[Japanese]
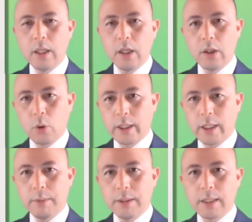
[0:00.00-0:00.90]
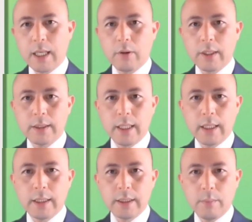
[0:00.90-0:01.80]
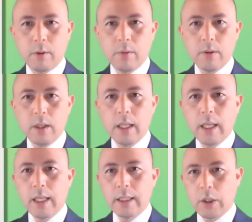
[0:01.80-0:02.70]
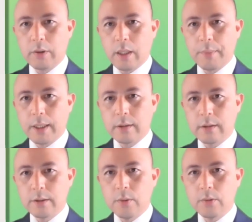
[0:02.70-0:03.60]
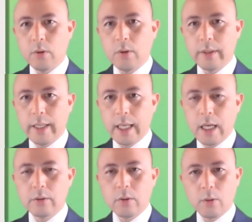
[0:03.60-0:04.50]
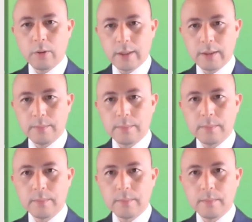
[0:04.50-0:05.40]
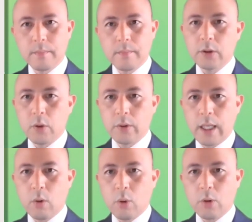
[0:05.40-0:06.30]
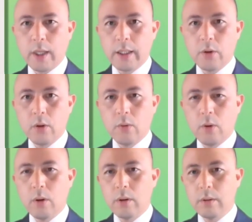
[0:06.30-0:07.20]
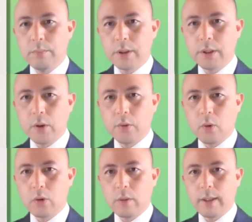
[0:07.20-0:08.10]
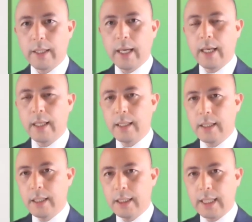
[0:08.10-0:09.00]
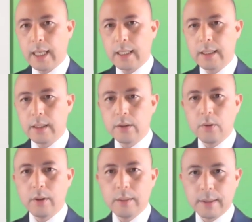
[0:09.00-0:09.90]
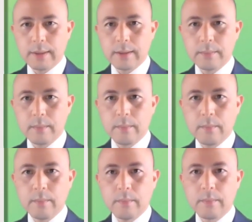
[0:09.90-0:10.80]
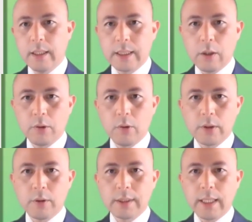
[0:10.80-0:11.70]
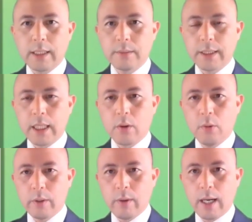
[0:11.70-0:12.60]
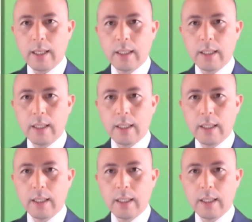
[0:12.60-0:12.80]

時に自らを犠牲にしても、他のために尽くそうと願う心です。そんな心のありようを仏教の言葉で、利他と言います。利他を動機として始めた行為は、